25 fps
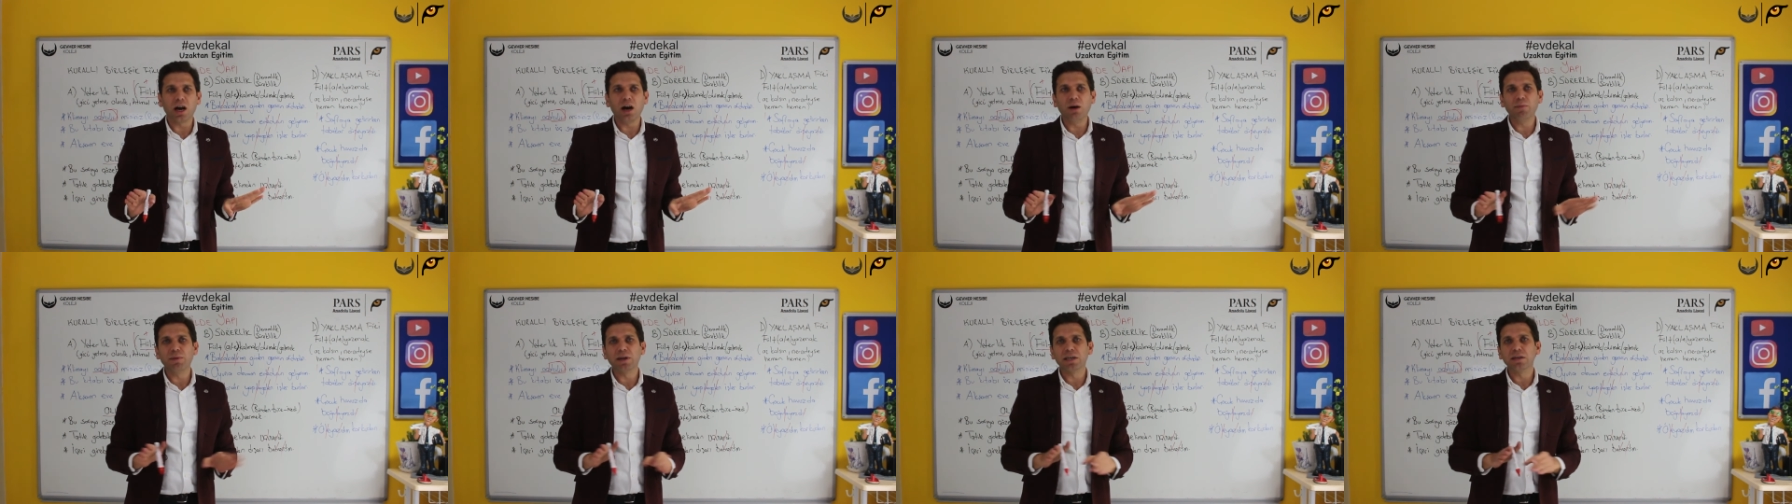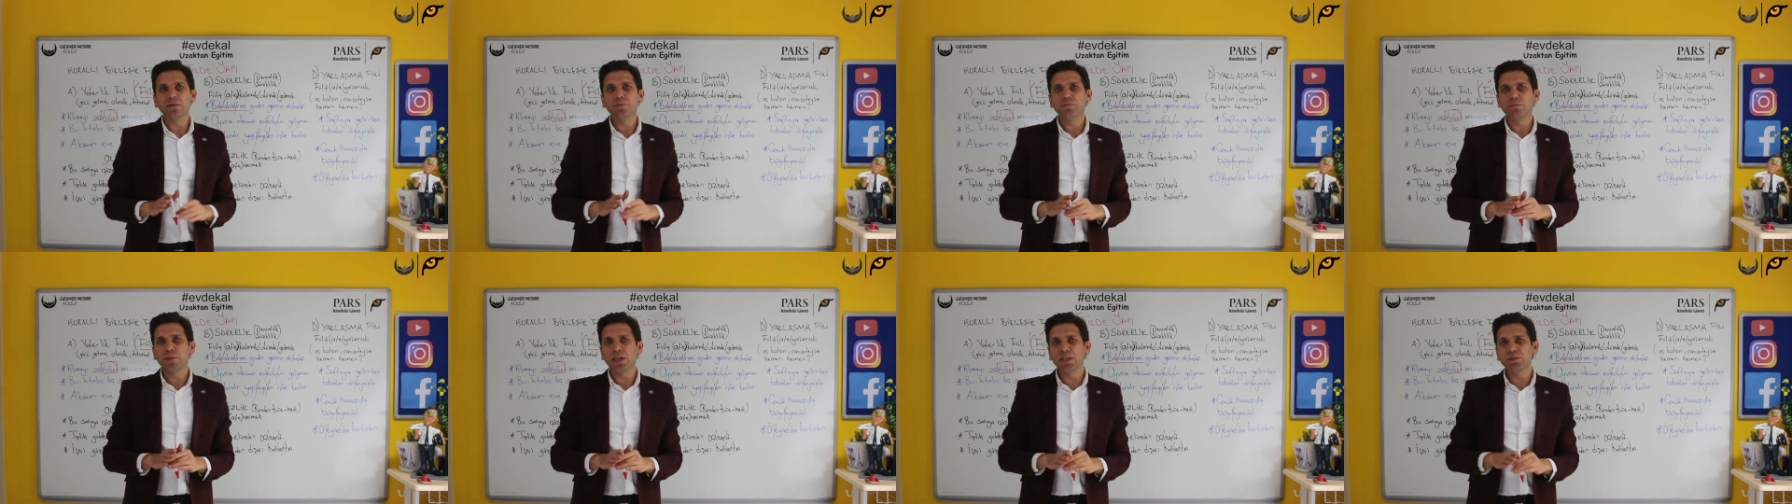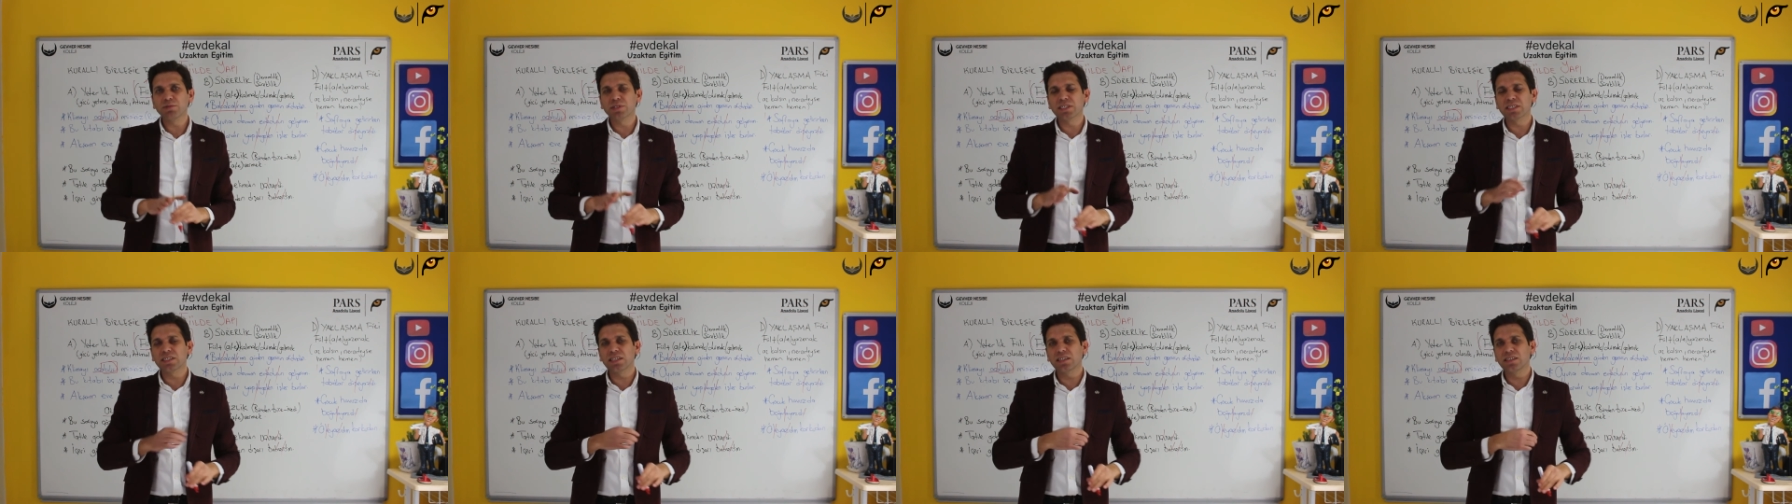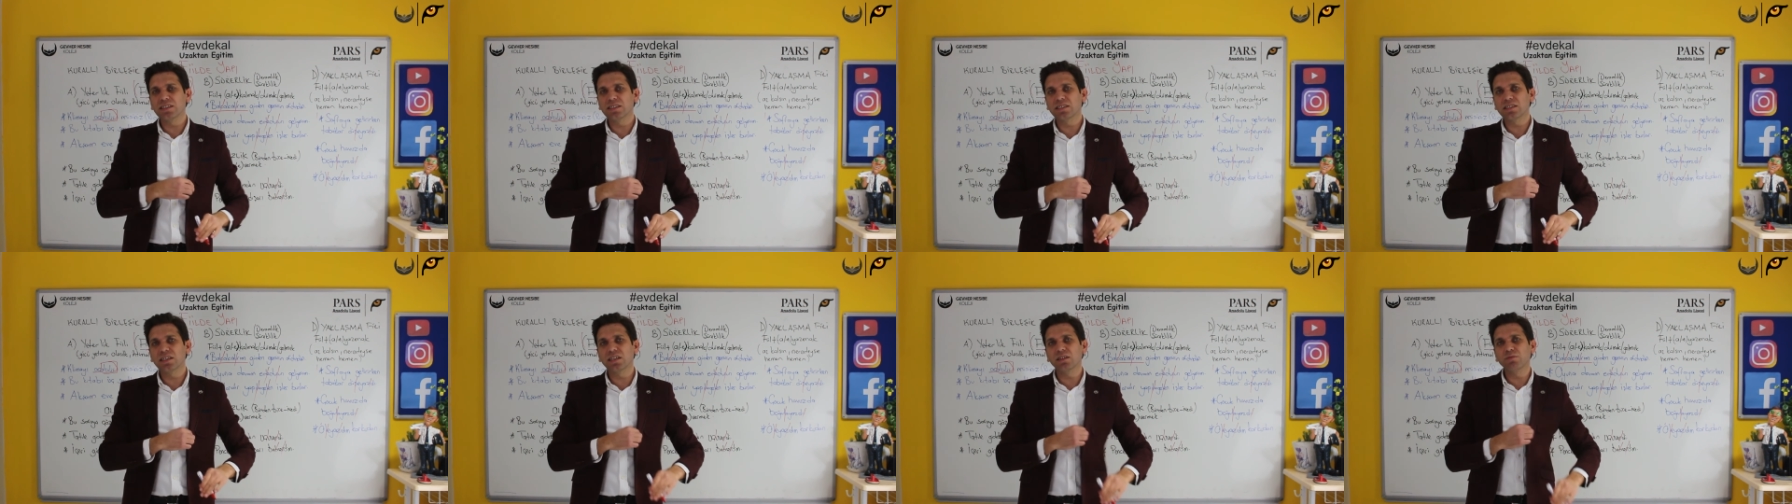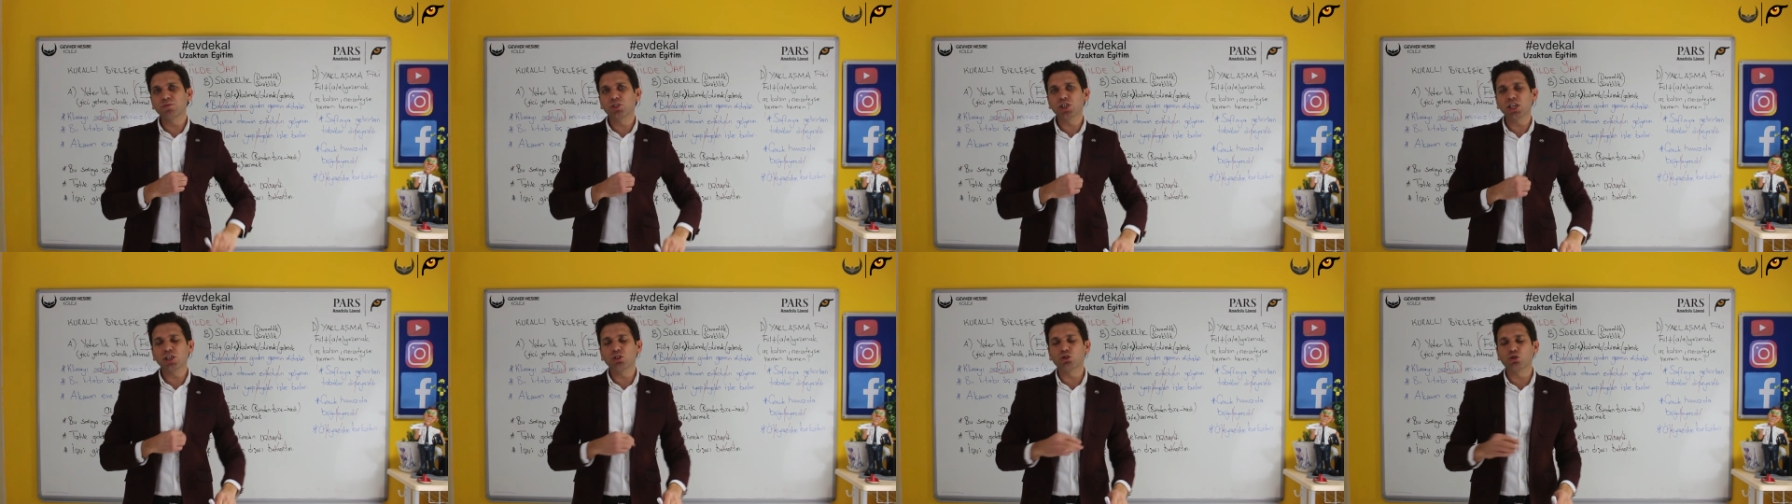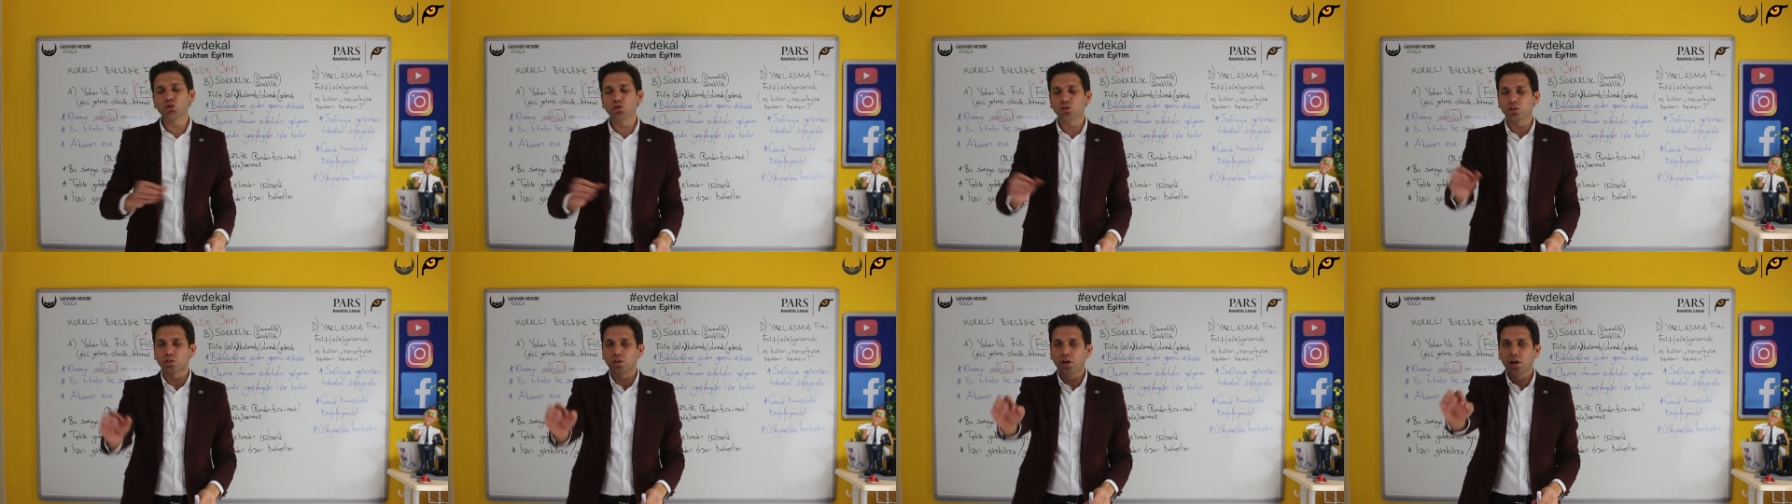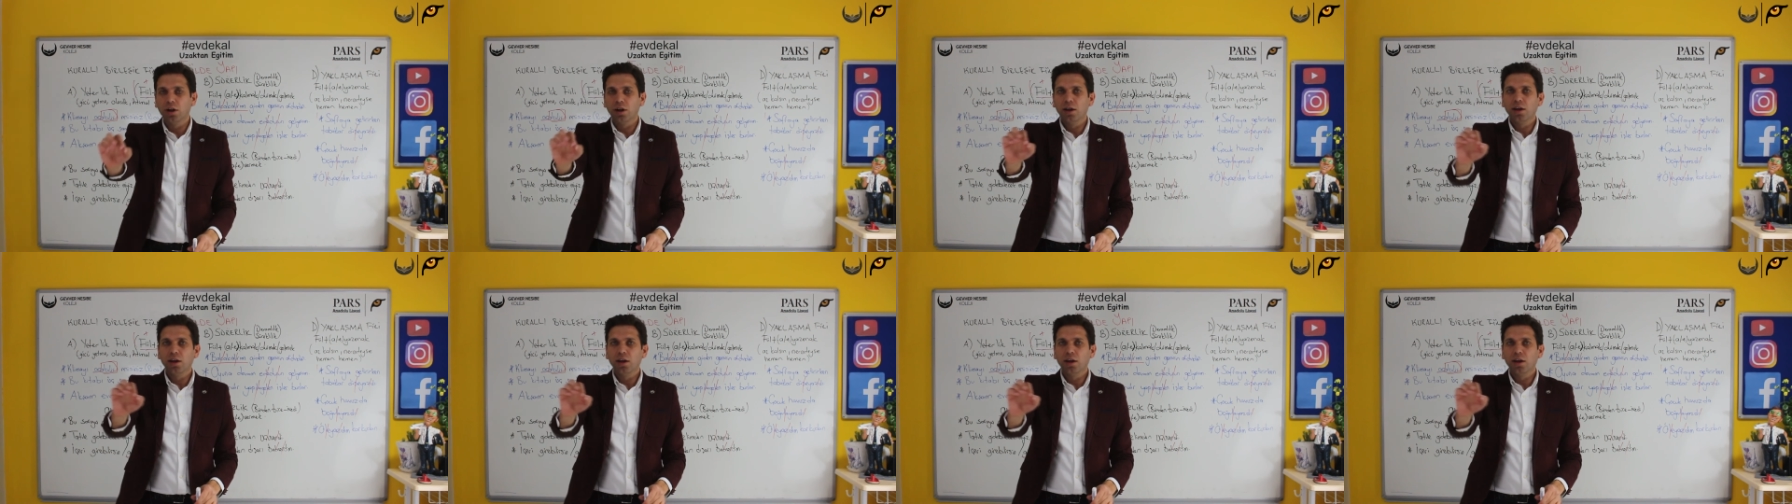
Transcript: Ama benim sizden istediğim şey şudur.